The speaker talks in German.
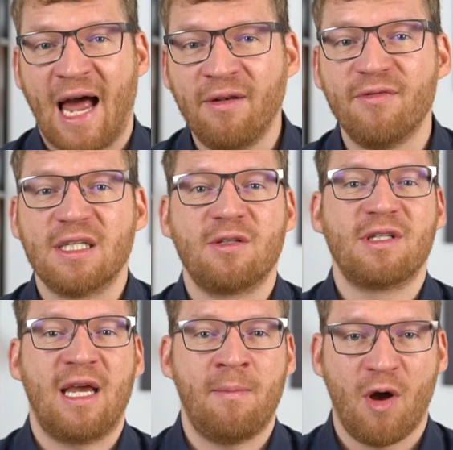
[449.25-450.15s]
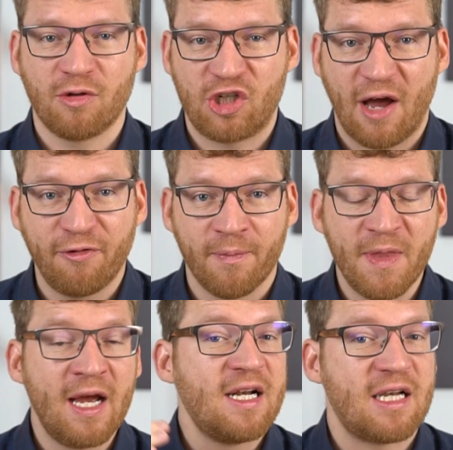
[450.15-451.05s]
dann wirst du es eben auch
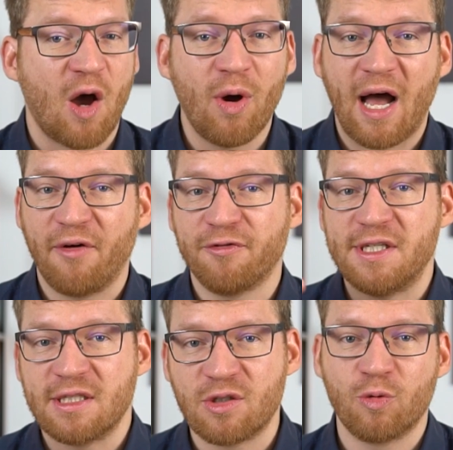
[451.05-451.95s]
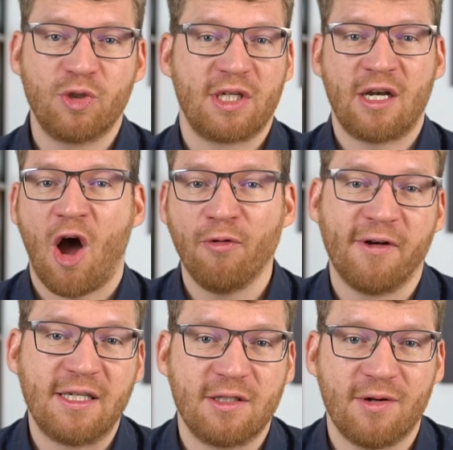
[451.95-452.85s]
schaffen, dauerhaft diesen Zustand
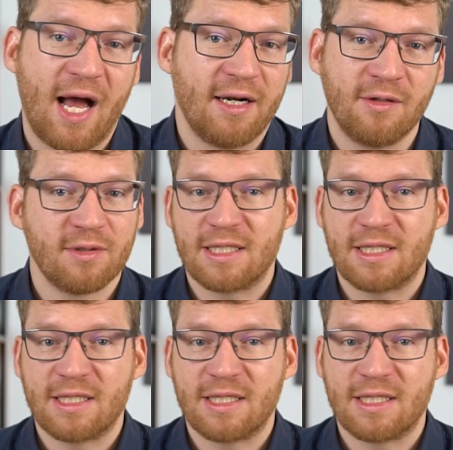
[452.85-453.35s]
aufrechtzuerhalten.